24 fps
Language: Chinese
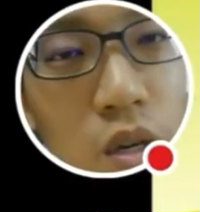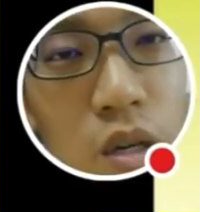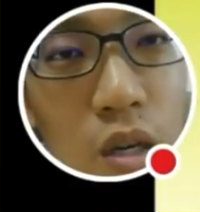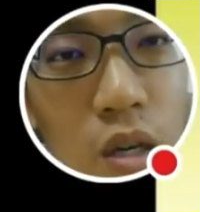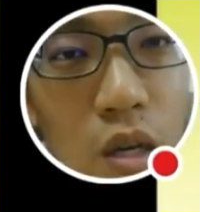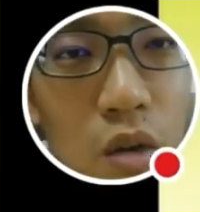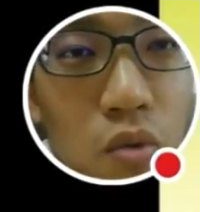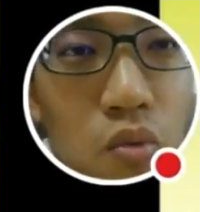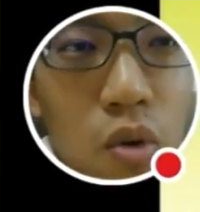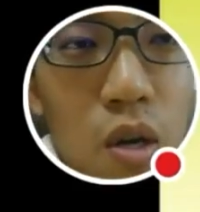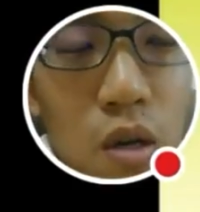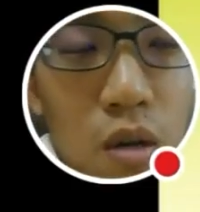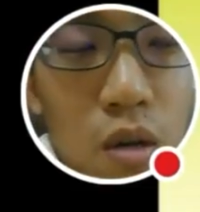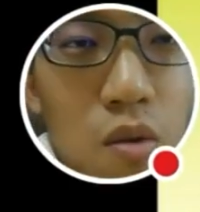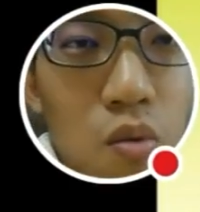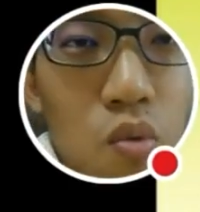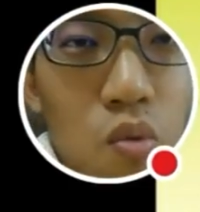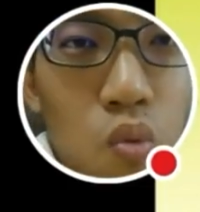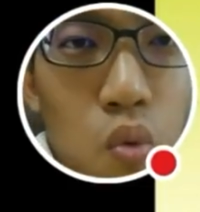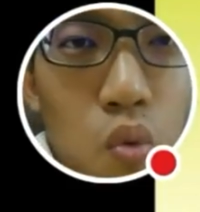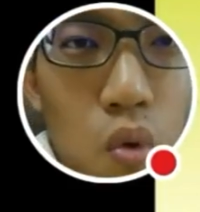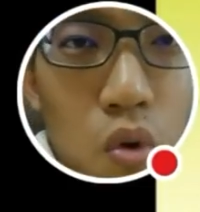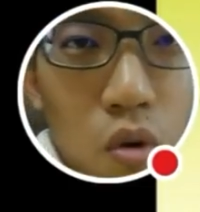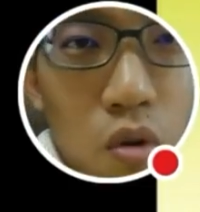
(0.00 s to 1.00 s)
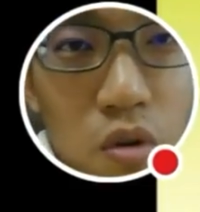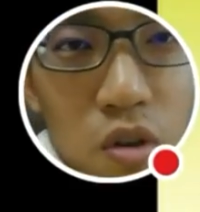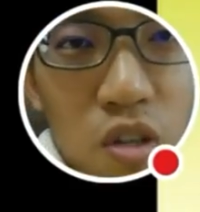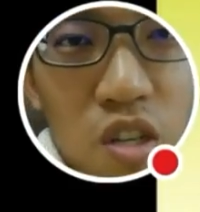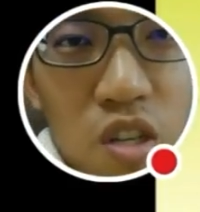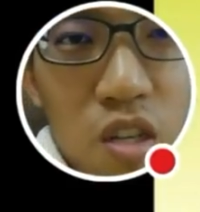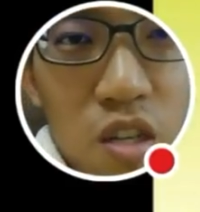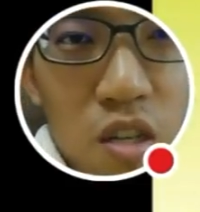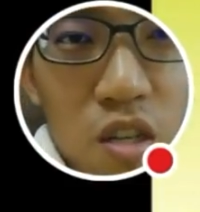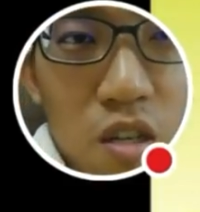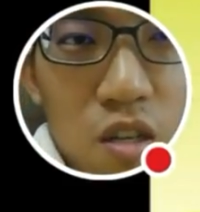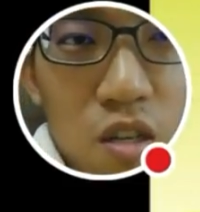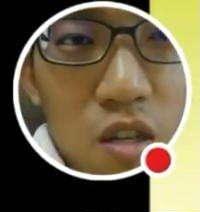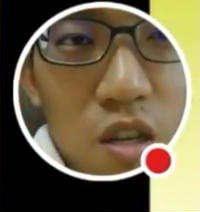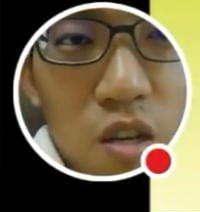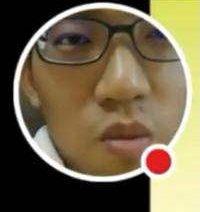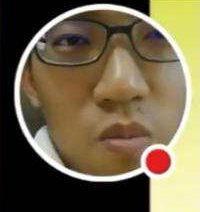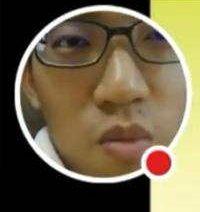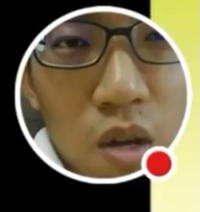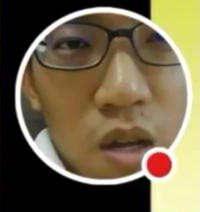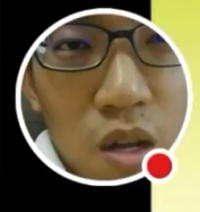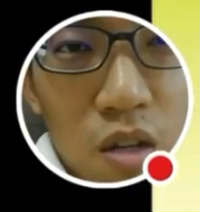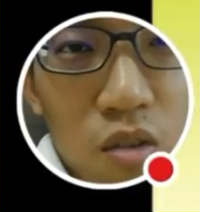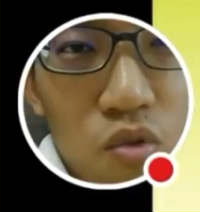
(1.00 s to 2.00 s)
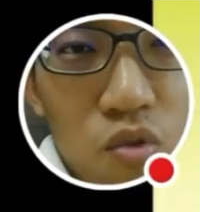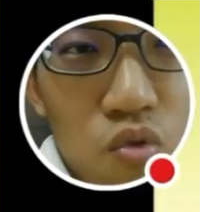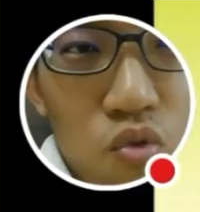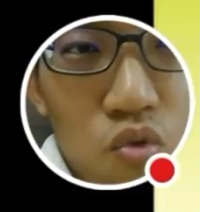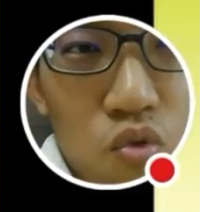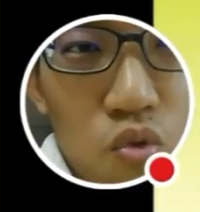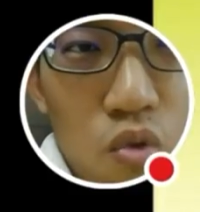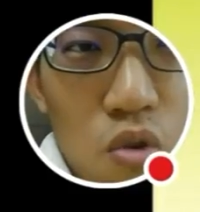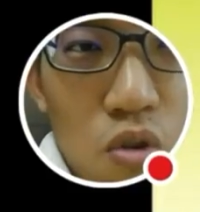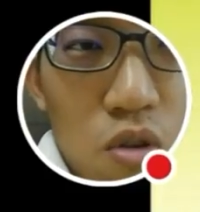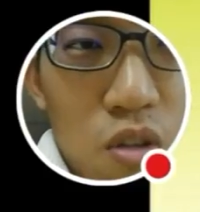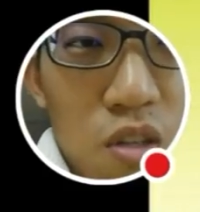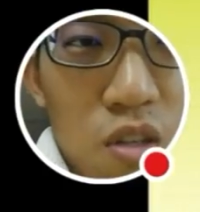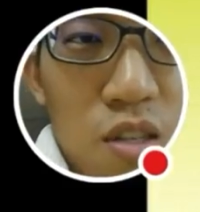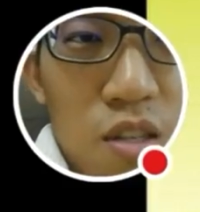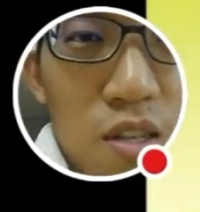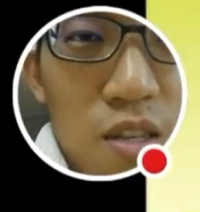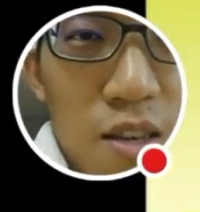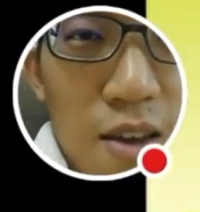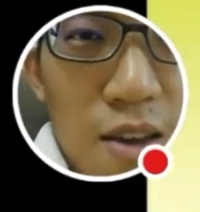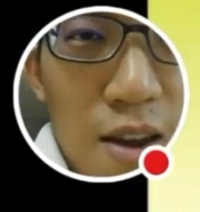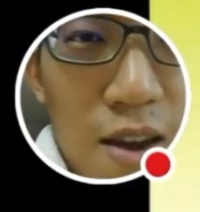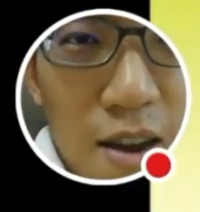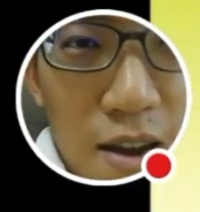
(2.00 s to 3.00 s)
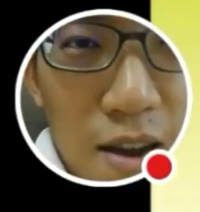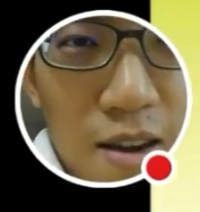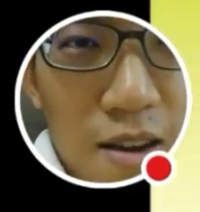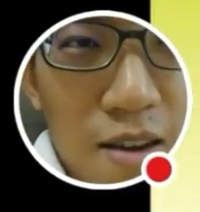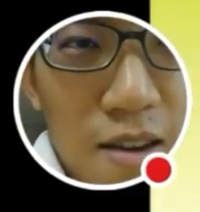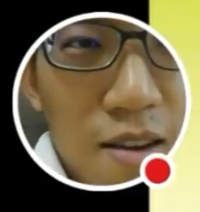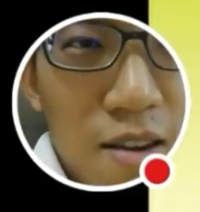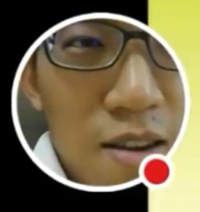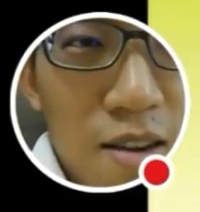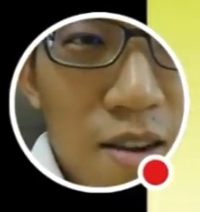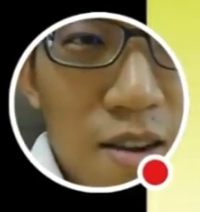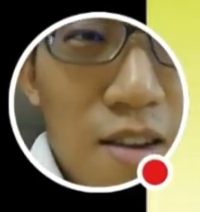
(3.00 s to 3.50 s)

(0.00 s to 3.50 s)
因为我是一名作家。